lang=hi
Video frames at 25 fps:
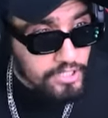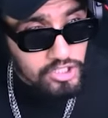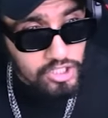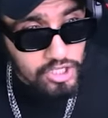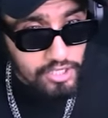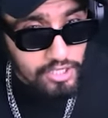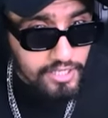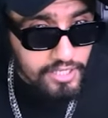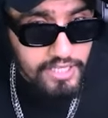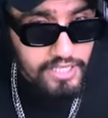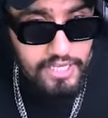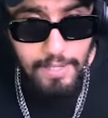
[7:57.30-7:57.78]

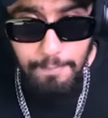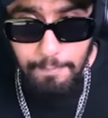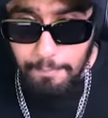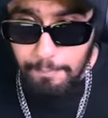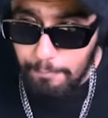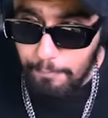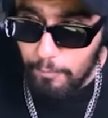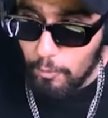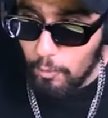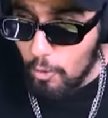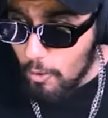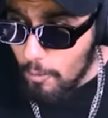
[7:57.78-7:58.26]
चल रही है
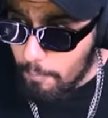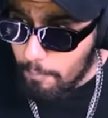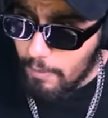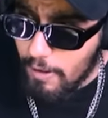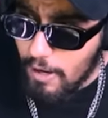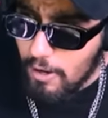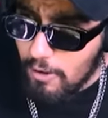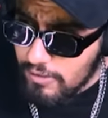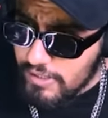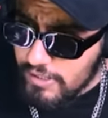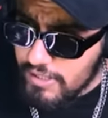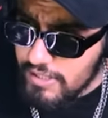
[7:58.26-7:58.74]
प्रो
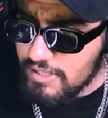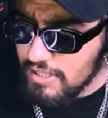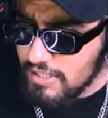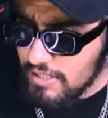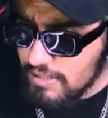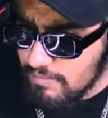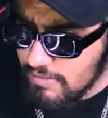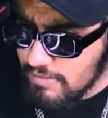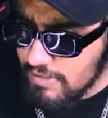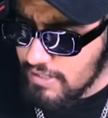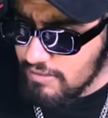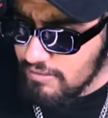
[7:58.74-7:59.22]
पाहुल के
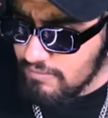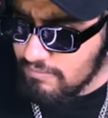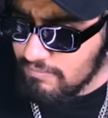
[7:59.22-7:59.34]
सामने